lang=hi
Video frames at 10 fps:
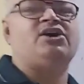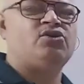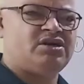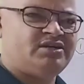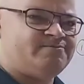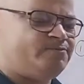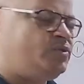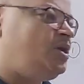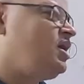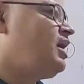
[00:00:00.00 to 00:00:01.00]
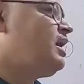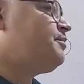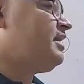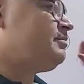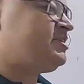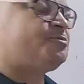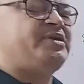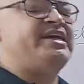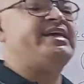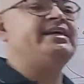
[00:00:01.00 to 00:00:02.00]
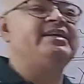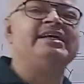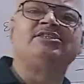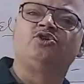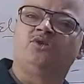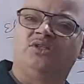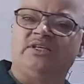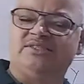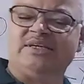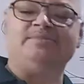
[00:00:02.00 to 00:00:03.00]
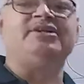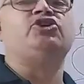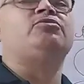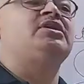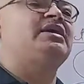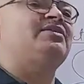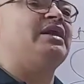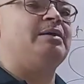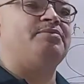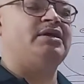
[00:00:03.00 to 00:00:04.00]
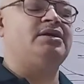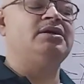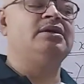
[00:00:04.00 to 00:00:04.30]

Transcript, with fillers: होगा अभी हम इस पे नेक्स्ट जो तीसरा वीडियो बनने वाला अपना